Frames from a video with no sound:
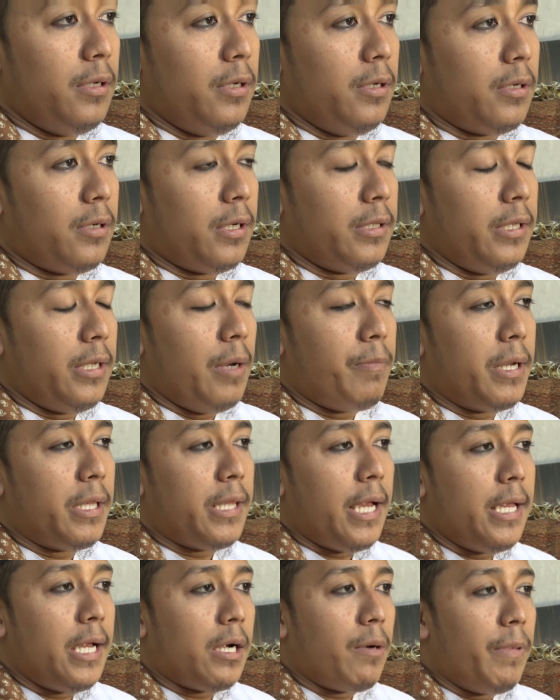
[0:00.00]
eh, ketika
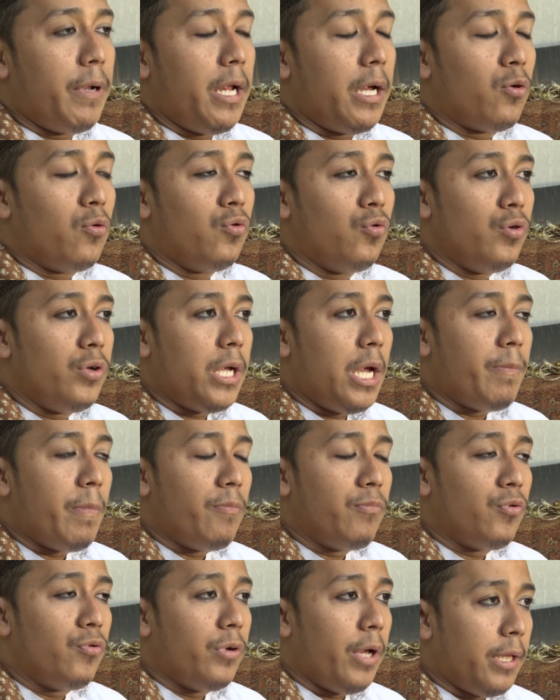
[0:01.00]
bertanya kepada gurunya
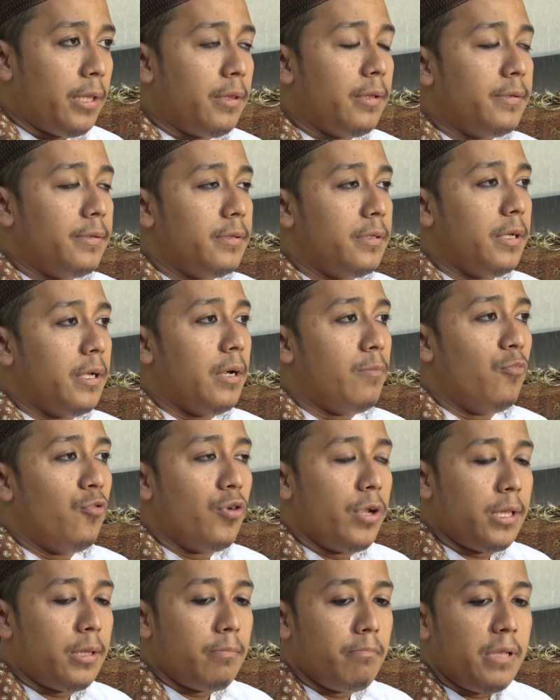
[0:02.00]
Imam Junaid
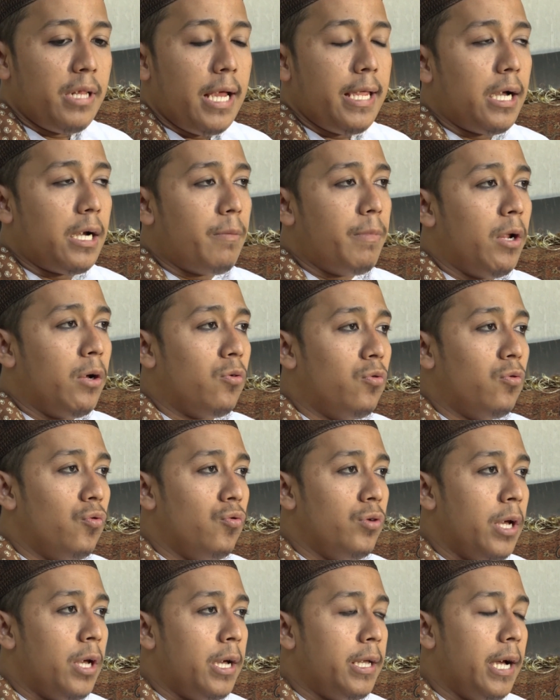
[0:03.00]
ya murid menanya kepada
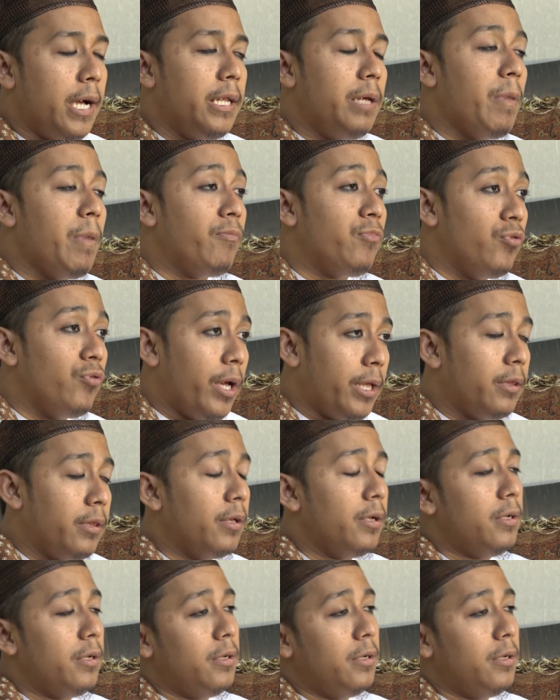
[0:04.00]
gurunya yakni Imam Junaid